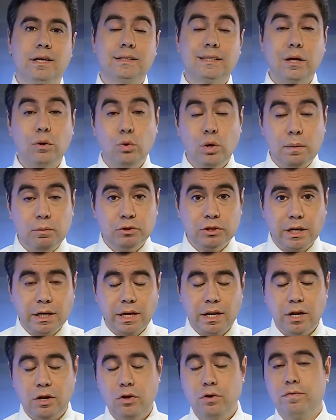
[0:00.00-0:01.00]
Saludamos a
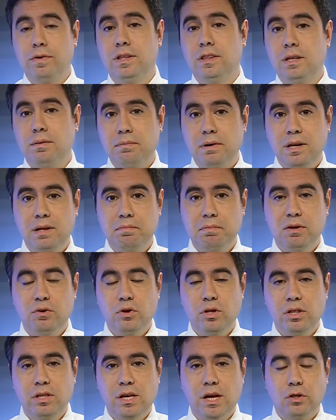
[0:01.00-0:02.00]
quienes nos ven también en vivo y
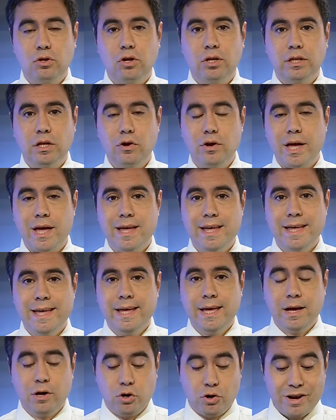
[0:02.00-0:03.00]
en directo a esta hora,
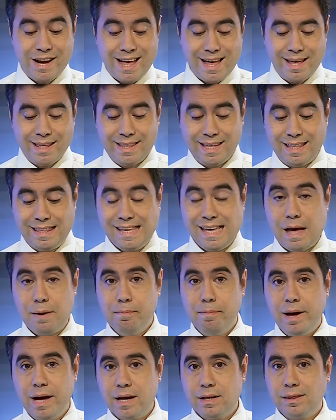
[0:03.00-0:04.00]
jornada de día
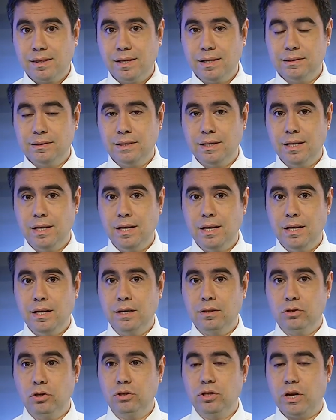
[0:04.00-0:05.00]
martes, ¿Dónde eh,
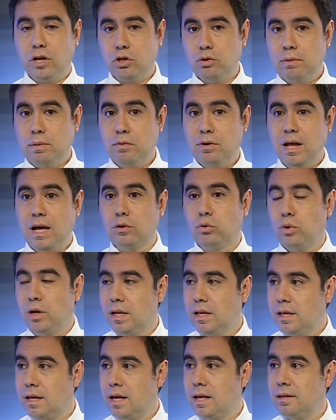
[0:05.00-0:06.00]
donde retomamos la
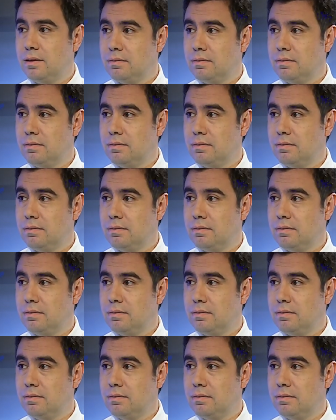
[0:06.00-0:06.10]
actualidad